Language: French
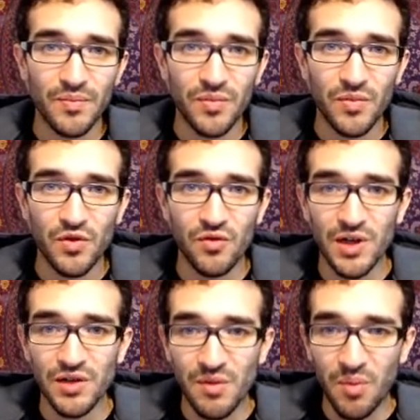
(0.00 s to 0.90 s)
Tu vois,
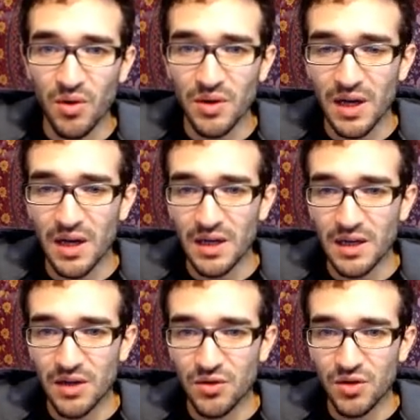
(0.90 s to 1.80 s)
je vais prendre L1 et
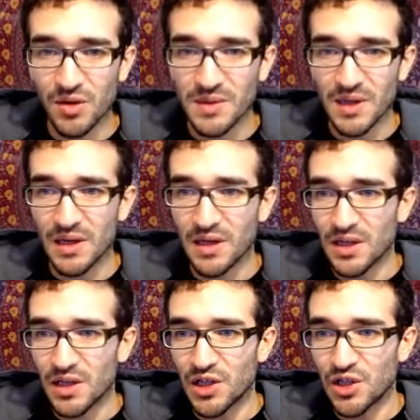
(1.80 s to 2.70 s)
L2 comme ça
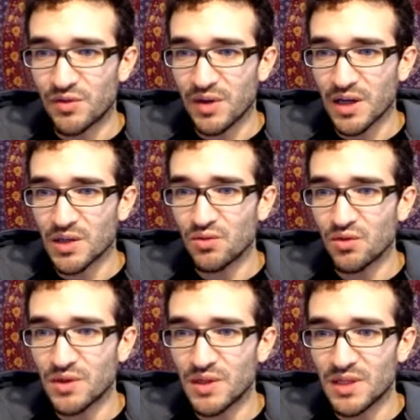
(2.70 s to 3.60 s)
là. Je vais résoudre le
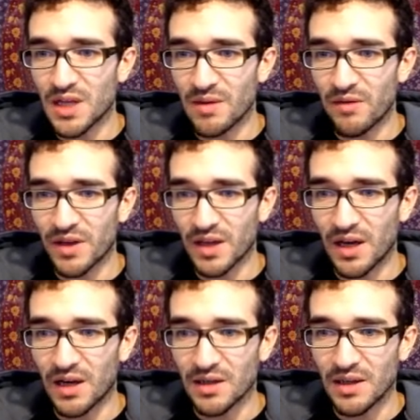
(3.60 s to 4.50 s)
système avec
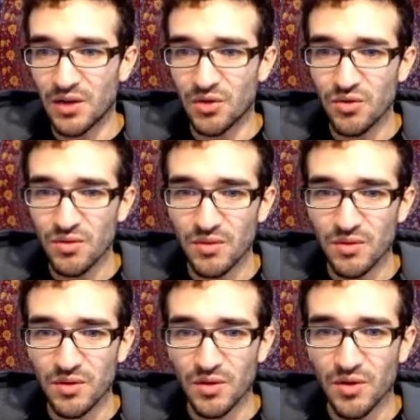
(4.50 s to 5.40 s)
L1 et L2.
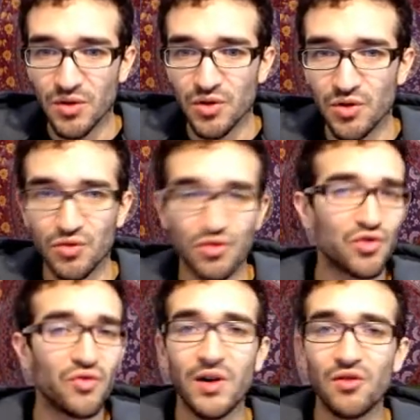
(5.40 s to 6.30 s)
Donc je
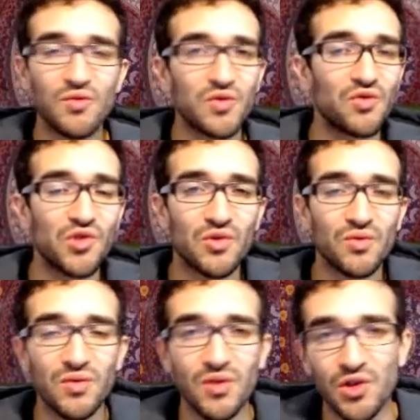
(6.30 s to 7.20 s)
trouve un couple solution
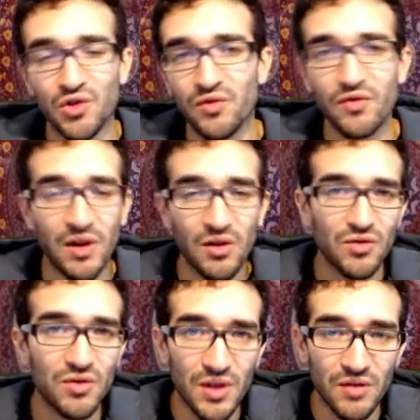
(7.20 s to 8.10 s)
je trouve une valeur de
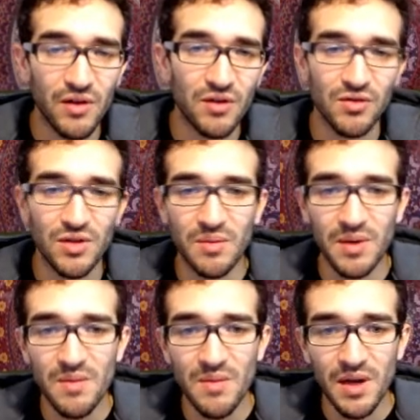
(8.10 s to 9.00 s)
t, une valeur de t'.
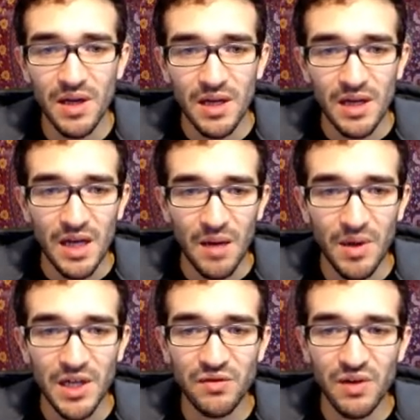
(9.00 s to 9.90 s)
Et après,
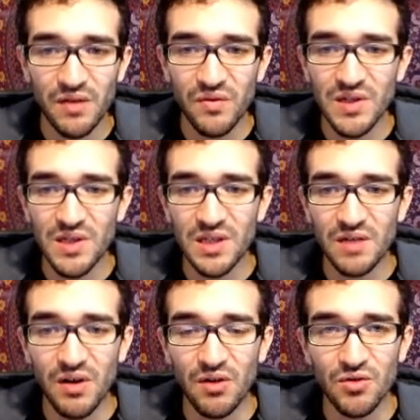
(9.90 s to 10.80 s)
je vérifie si cette
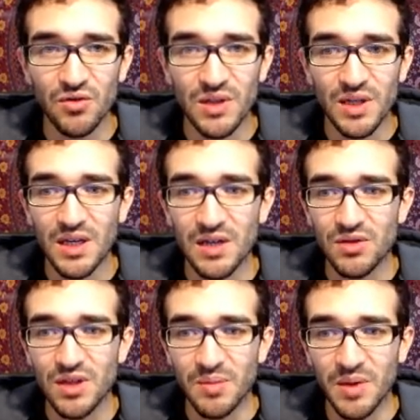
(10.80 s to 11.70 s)
valeur de t et de t'
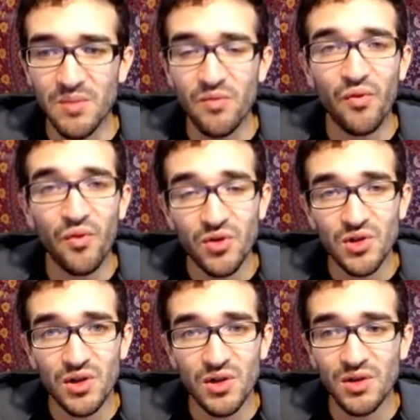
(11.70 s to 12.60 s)

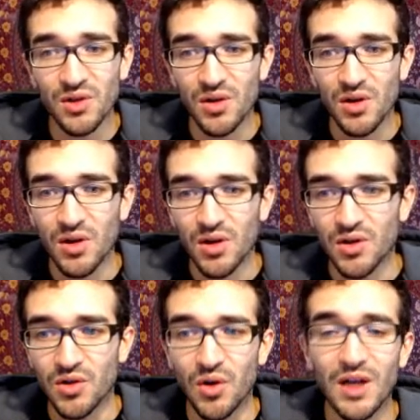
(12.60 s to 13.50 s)
fonctionne
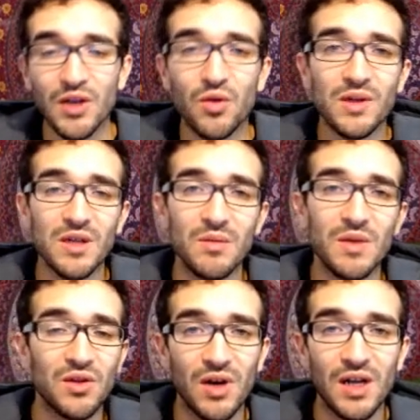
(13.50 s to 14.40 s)
dans la troisième ligne,
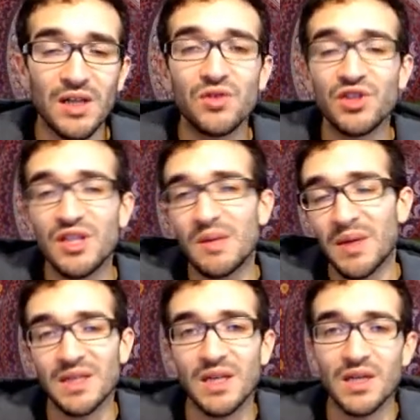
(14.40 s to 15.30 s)
dans la ligne que je n'ai pas
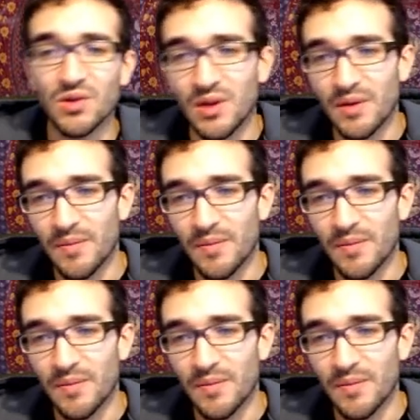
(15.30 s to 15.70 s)
sélectionnée.